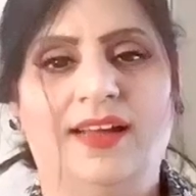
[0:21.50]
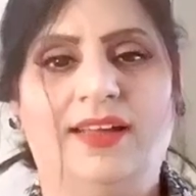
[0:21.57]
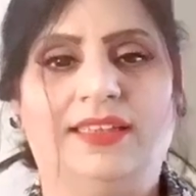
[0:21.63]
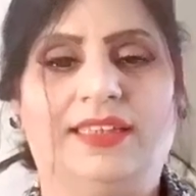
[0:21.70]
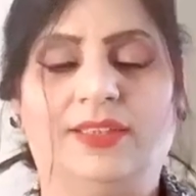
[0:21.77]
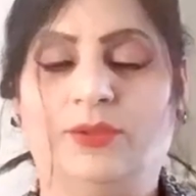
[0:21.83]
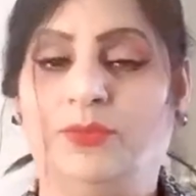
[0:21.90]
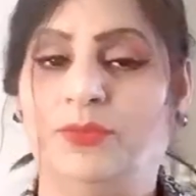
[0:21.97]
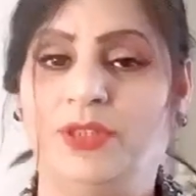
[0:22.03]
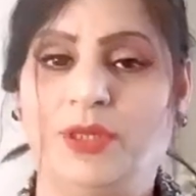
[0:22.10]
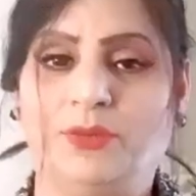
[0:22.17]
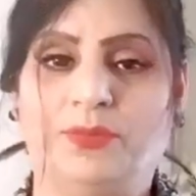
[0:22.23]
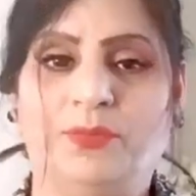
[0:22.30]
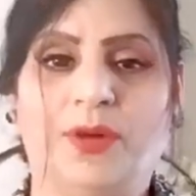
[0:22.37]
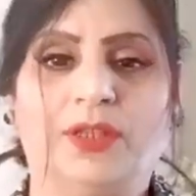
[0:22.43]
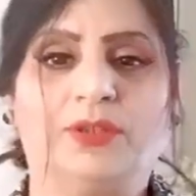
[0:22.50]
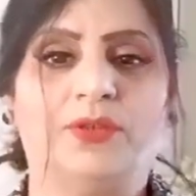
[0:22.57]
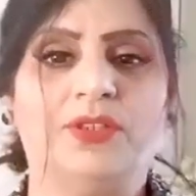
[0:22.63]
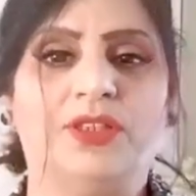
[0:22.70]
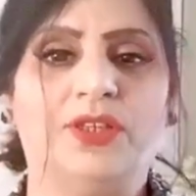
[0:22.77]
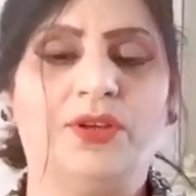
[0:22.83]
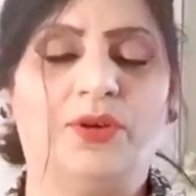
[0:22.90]
तो मुझे बहुत
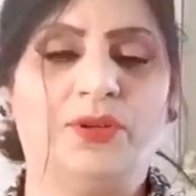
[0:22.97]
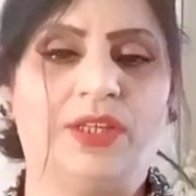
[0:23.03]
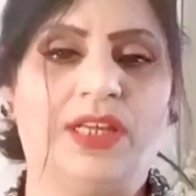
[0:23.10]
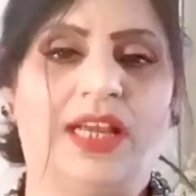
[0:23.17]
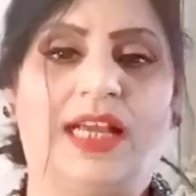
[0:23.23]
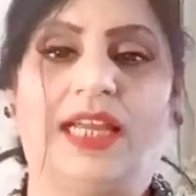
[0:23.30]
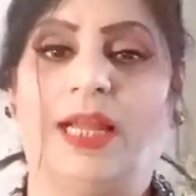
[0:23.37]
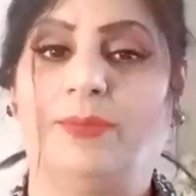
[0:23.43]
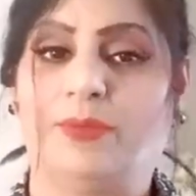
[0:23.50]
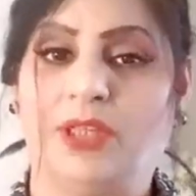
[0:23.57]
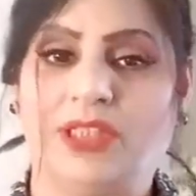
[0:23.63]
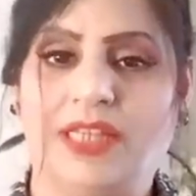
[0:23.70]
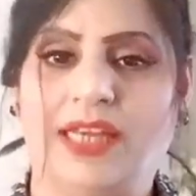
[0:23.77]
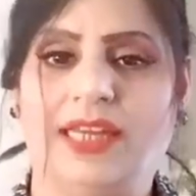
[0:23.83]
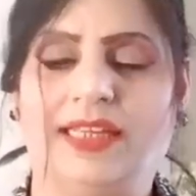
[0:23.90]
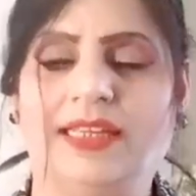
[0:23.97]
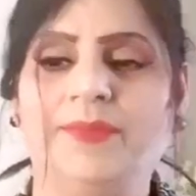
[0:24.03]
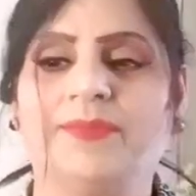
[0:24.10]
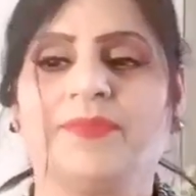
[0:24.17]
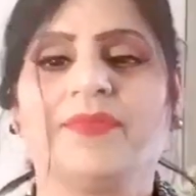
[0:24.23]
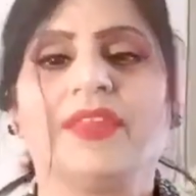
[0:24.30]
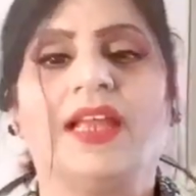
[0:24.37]
खुशी होगी अगर आपको अच्छा लगे
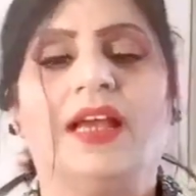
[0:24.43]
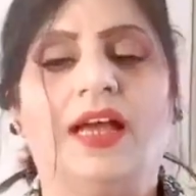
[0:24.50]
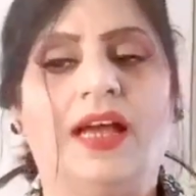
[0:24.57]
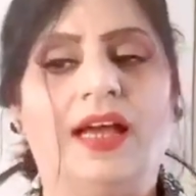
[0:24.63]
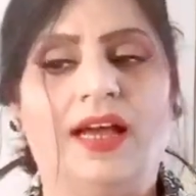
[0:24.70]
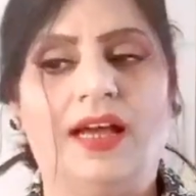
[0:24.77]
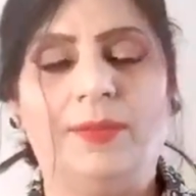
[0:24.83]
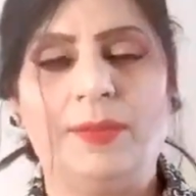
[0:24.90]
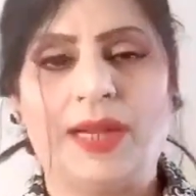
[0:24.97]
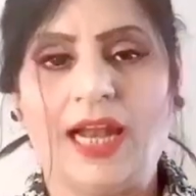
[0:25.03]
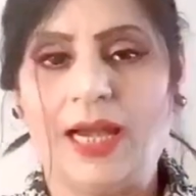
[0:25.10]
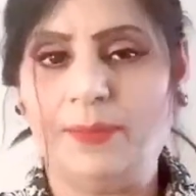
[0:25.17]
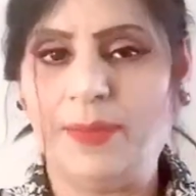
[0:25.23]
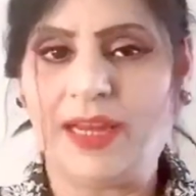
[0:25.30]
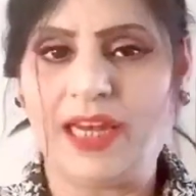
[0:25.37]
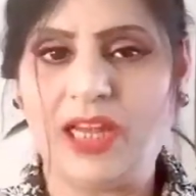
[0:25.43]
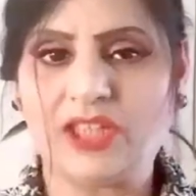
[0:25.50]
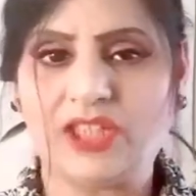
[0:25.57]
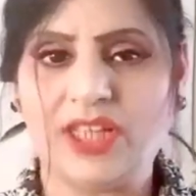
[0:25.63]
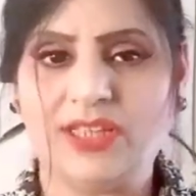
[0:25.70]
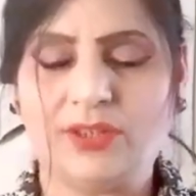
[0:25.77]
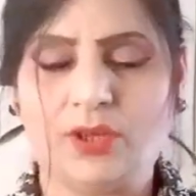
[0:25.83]
आ, मेरा हैंड पे
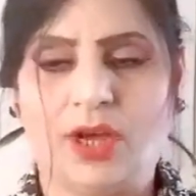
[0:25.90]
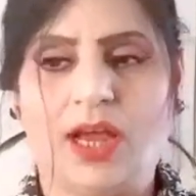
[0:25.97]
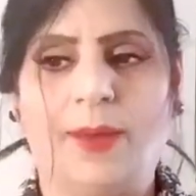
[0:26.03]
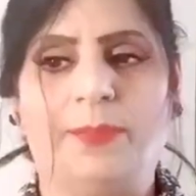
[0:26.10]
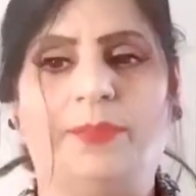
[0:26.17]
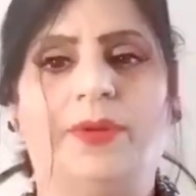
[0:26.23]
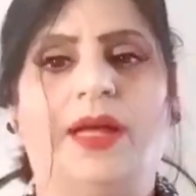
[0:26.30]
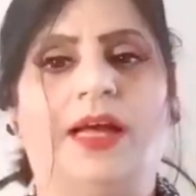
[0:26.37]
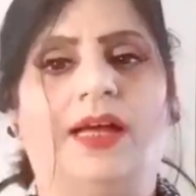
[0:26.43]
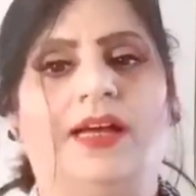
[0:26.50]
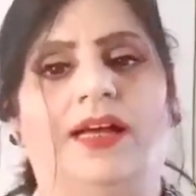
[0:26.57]
कलेक्शन तो आप आ,